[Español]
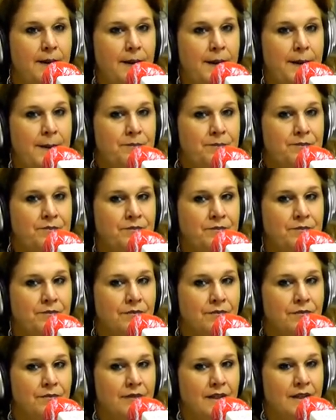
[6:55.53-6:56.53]

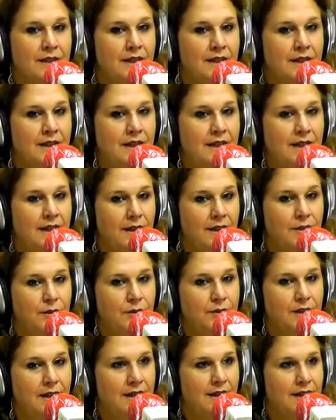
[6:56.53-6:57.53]
mm, les
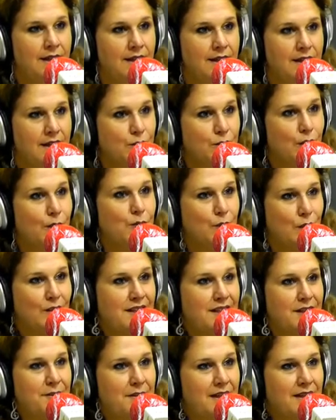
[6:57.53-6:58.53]
ayuda a su
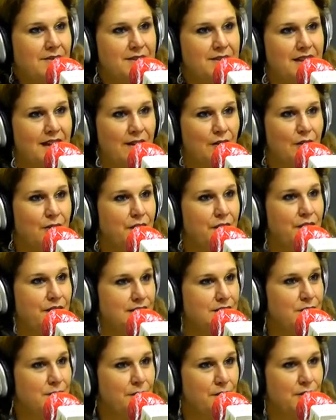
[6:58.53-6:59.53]
autoestima, a
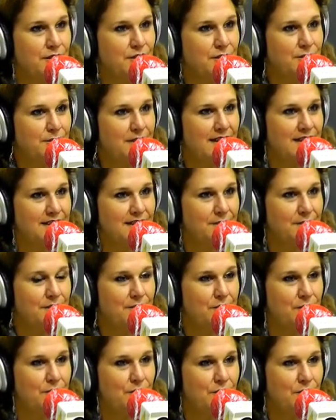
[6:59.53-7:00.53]
conocerse un poquito más a sí
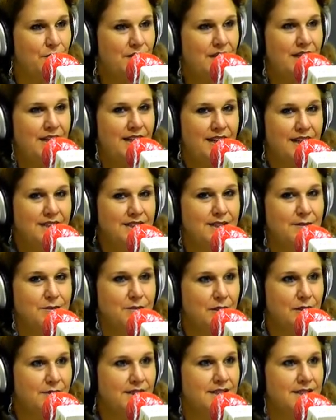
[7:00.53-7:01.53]
mismo, a
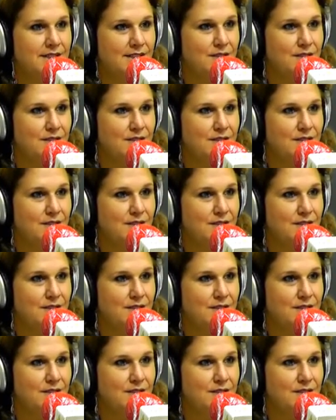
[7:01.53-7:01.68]
desenvolverse en su